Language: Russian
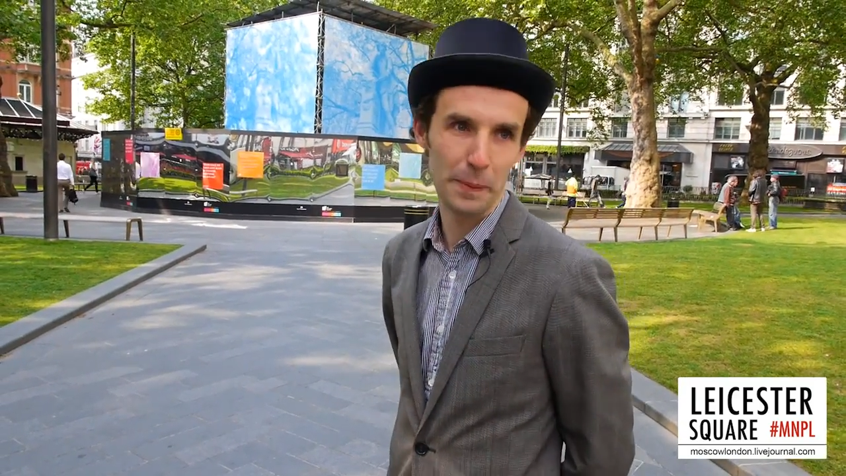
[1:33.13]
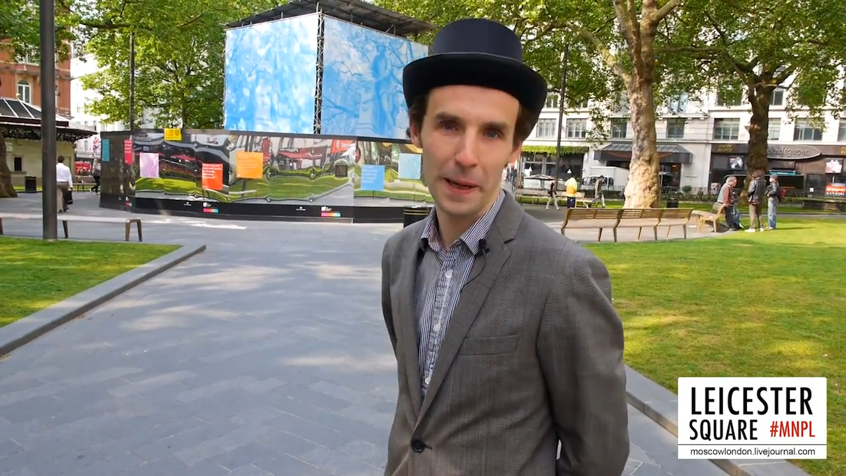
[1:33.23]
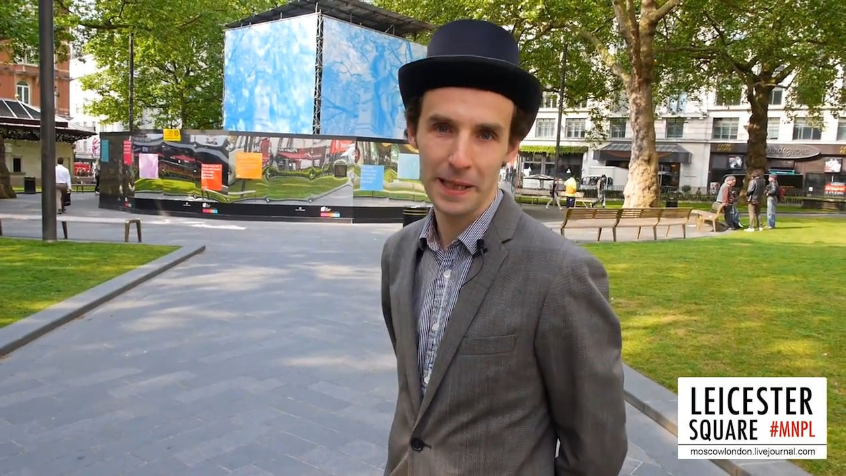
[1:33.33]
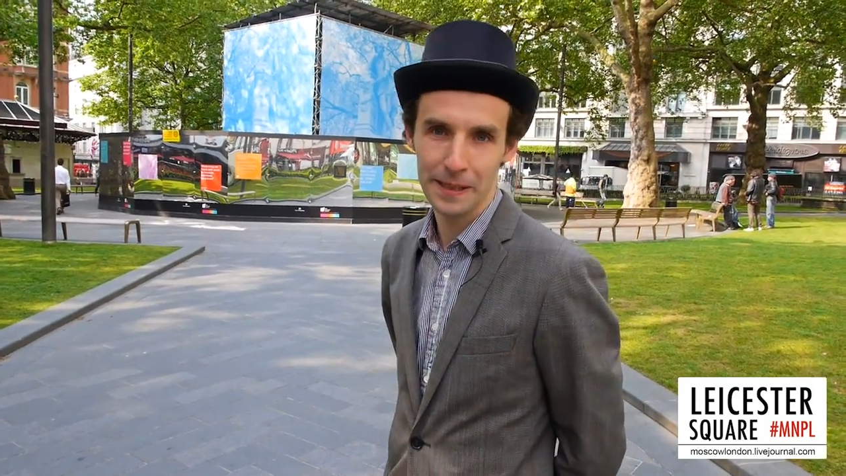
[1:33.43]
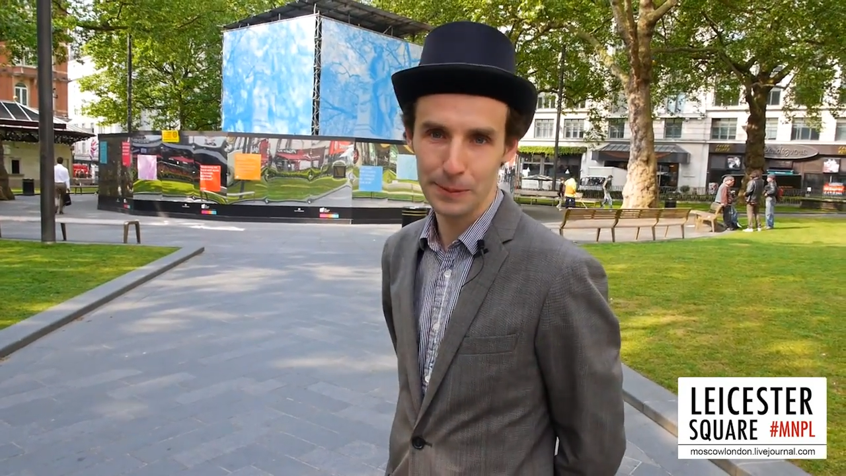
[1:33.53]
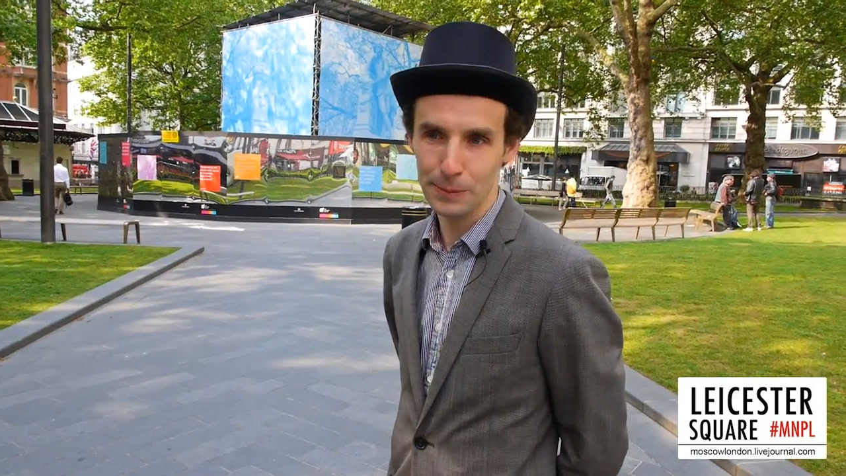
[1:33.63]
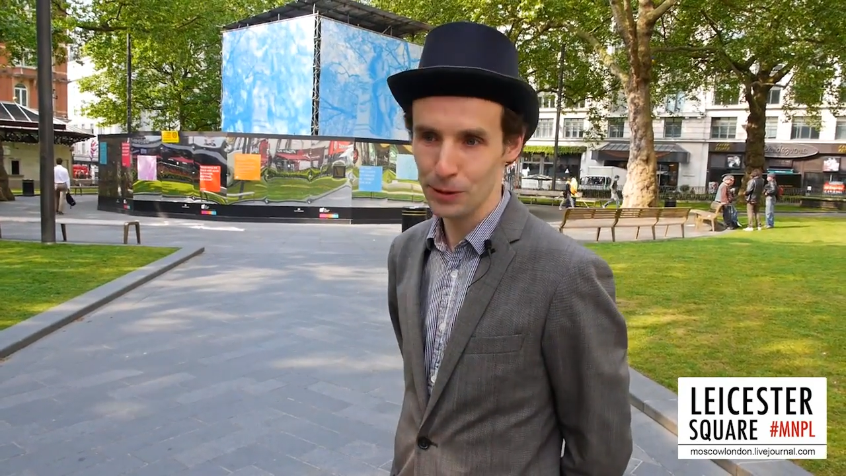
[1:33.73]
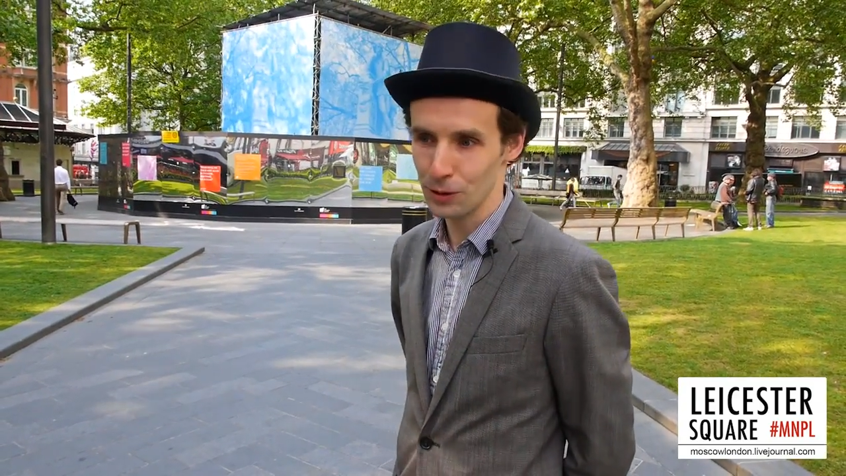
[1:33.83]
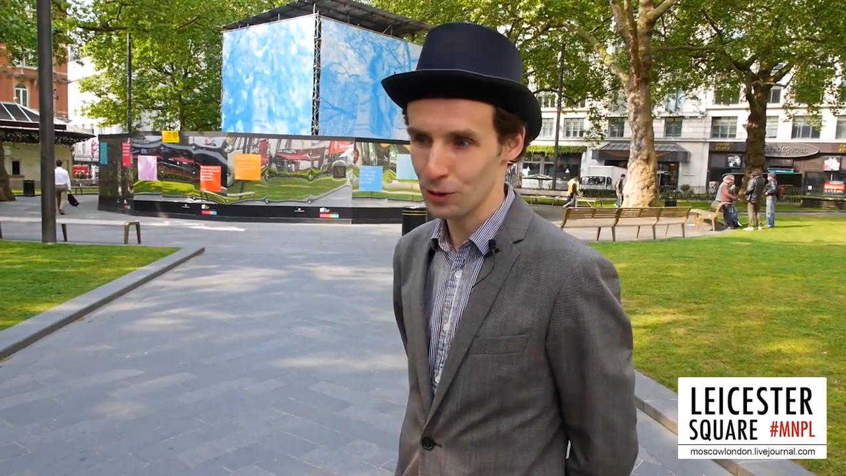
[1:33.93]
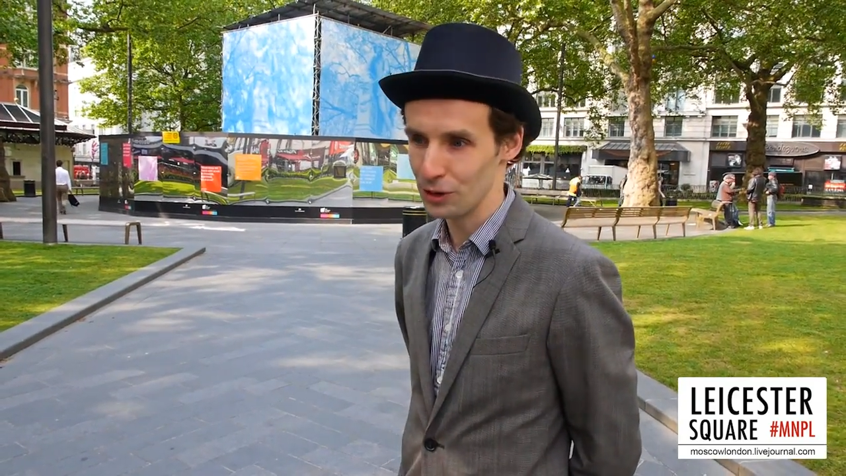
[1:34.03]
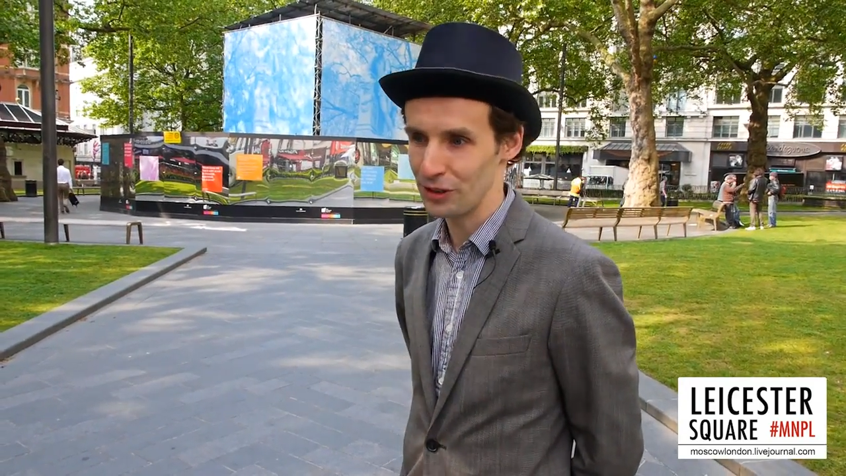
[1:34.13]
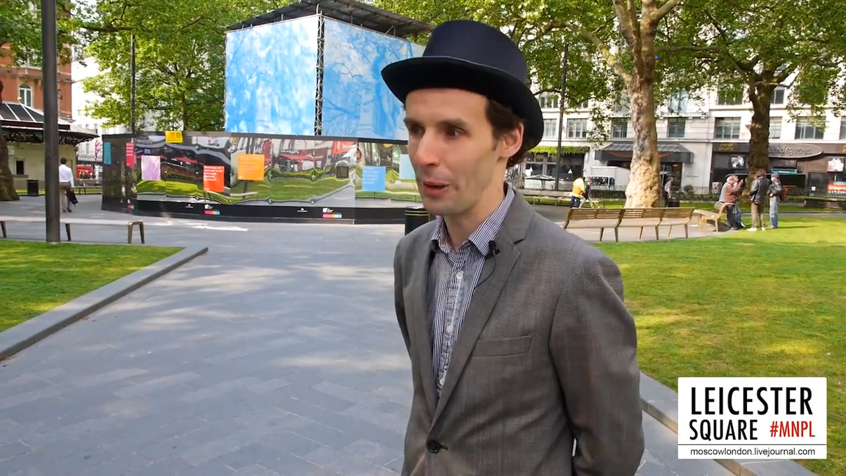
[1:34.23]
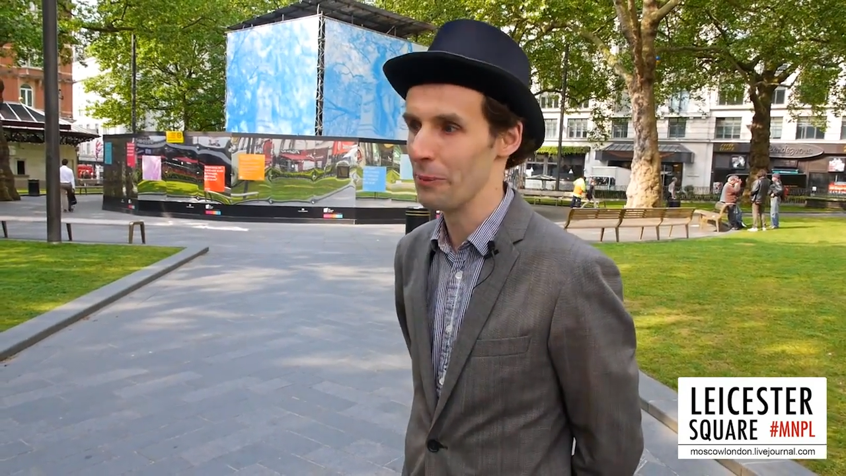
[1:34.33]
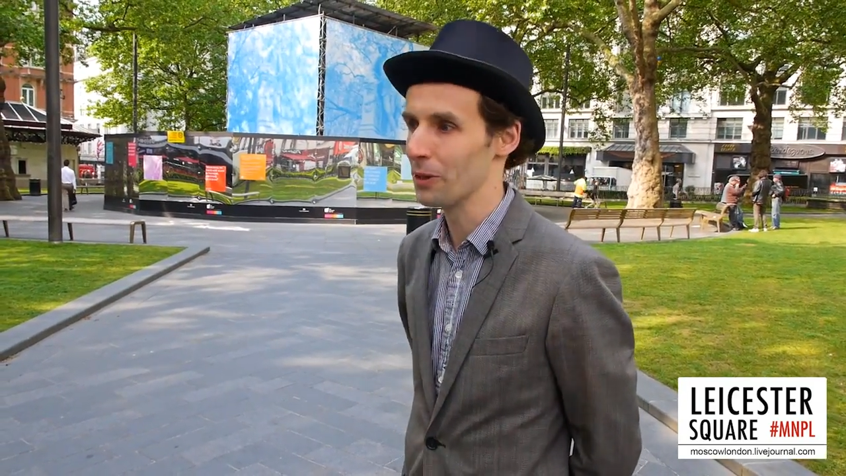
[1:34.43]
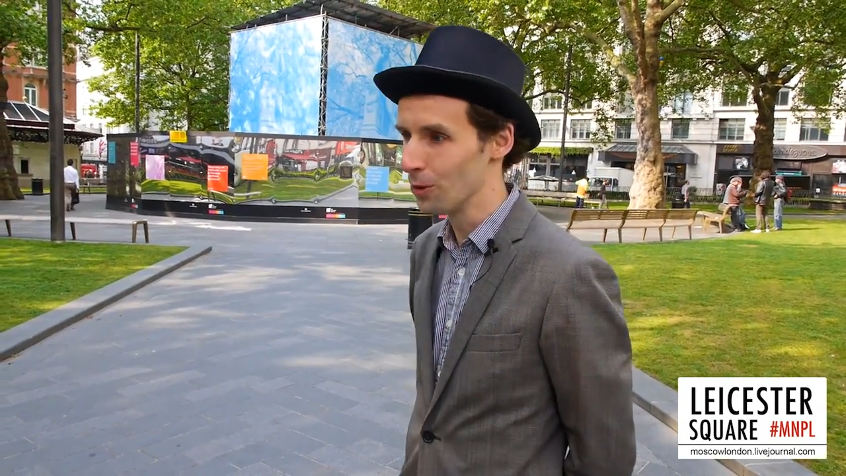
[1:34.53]
поэтому тот
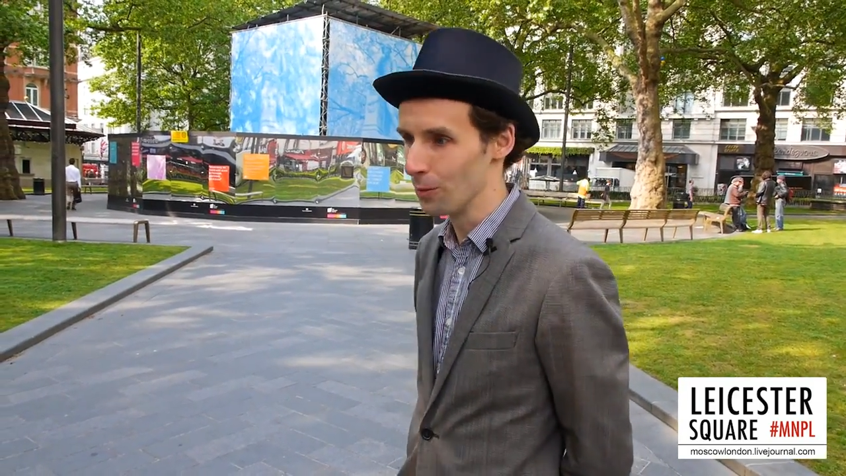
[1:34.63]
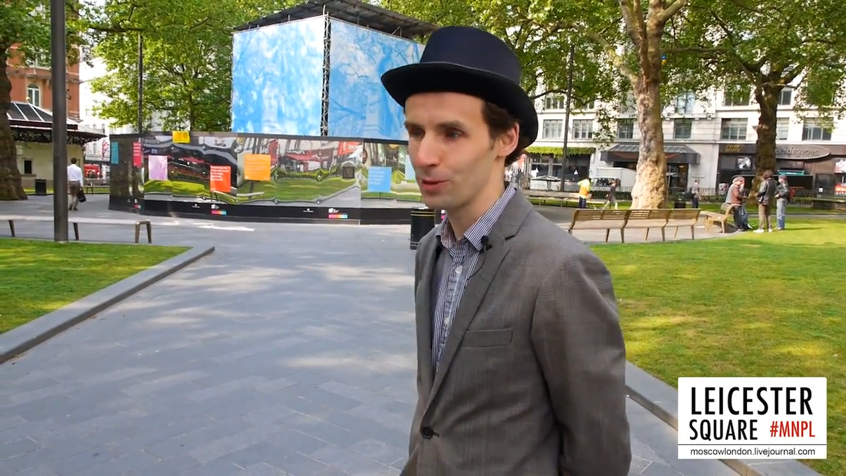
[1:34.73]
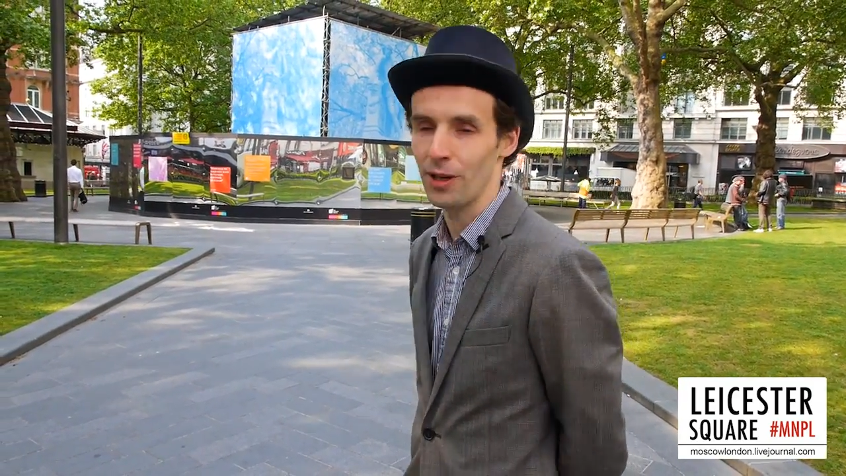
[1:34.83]
самый глобус,